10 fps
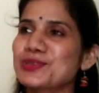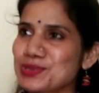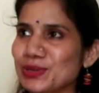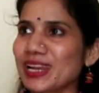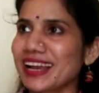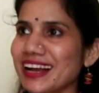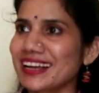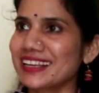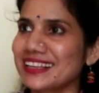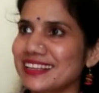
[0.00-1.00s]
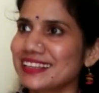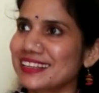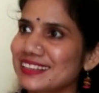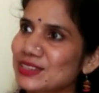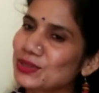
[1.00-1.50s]
और सो लेगा
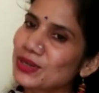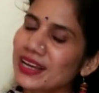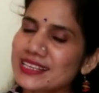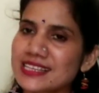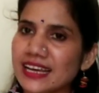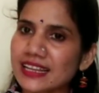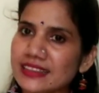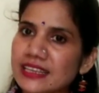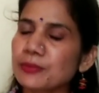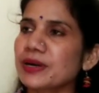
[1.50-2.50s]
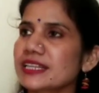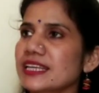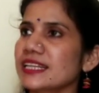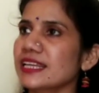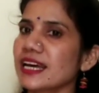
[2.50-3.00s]
हम्म, तो हाँ सारा दिन
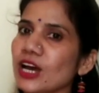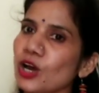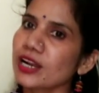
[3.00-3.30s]
पढ़ता था